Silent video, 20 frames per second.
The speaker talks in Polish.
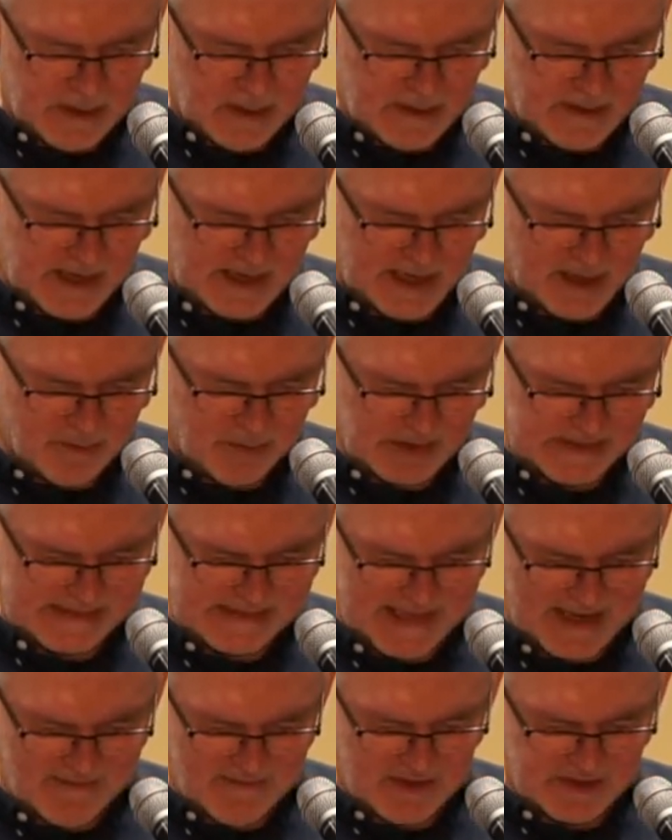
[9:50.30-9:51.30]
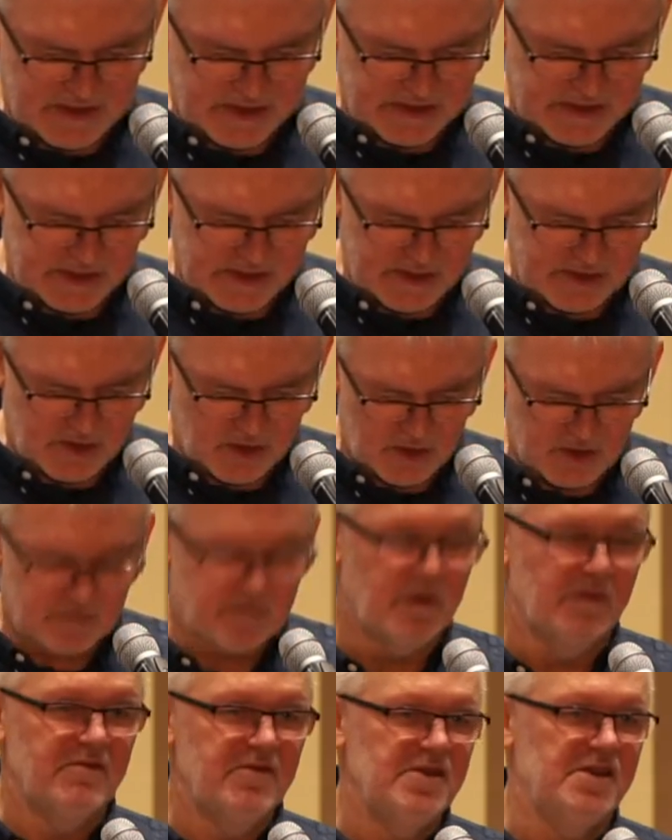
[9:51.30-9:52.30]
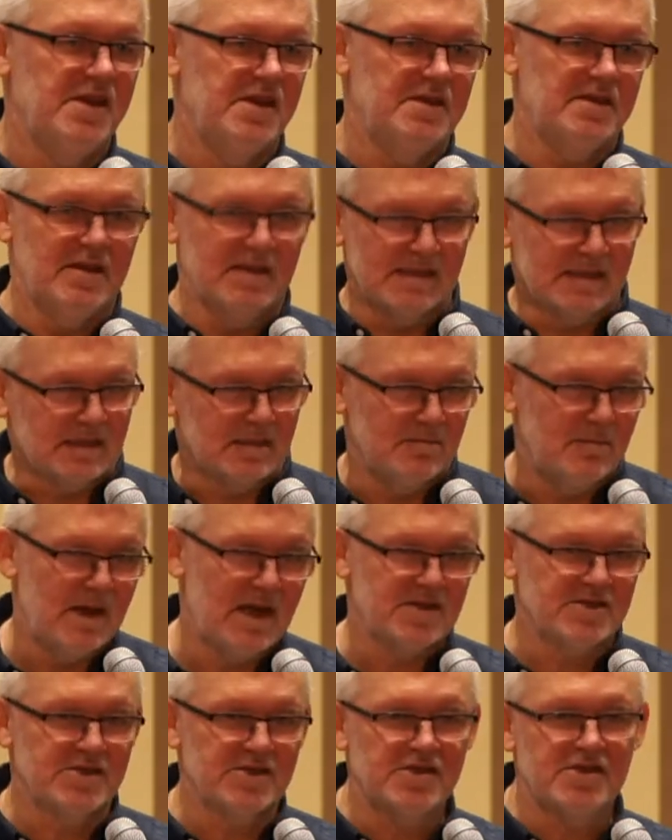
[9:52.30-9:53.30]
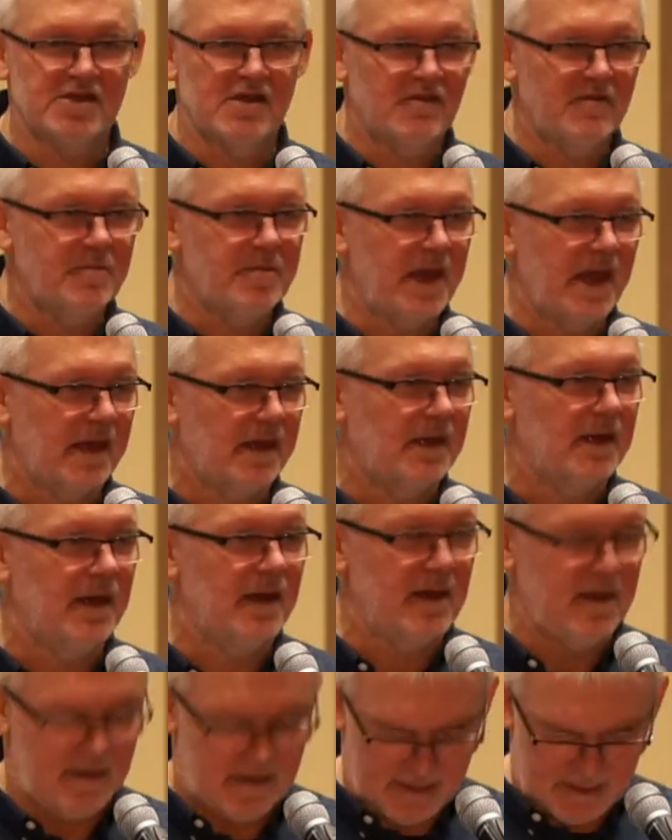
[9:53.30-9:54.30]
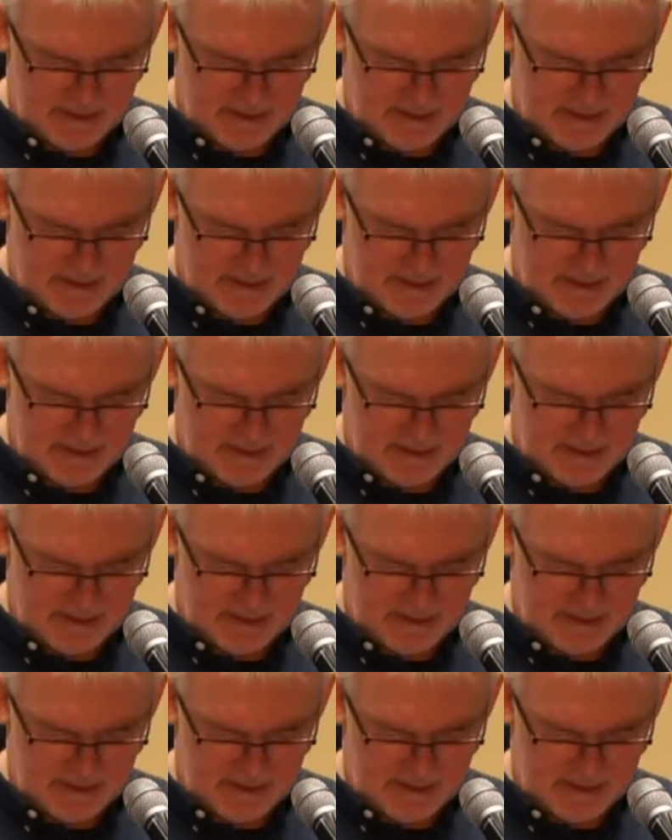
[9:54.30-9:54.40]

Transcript: Taka postawa, że ten ktoś powinien smażyć się w piekle,